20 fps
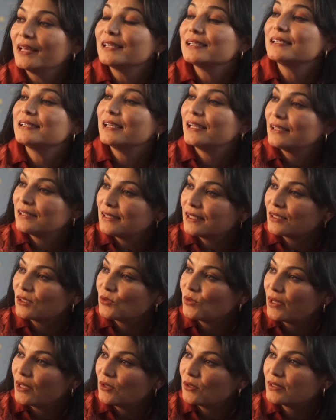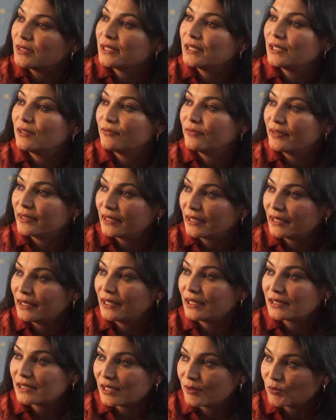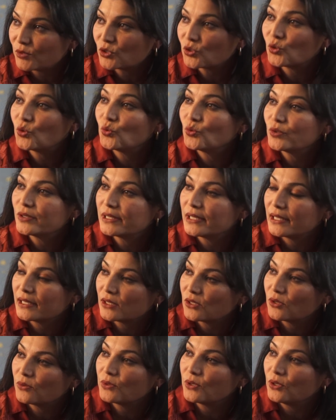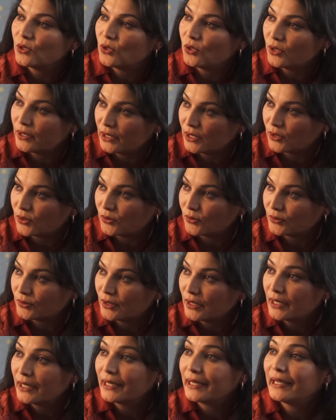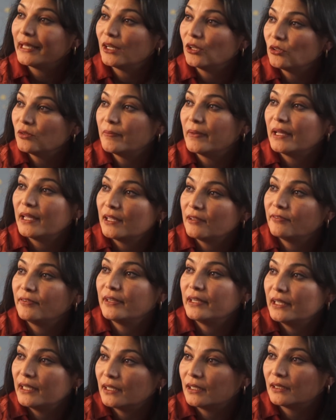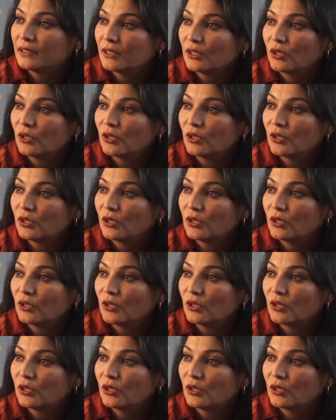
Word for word: Ser sexuado significa que nacemos con un sexo biológico, que nos va a definir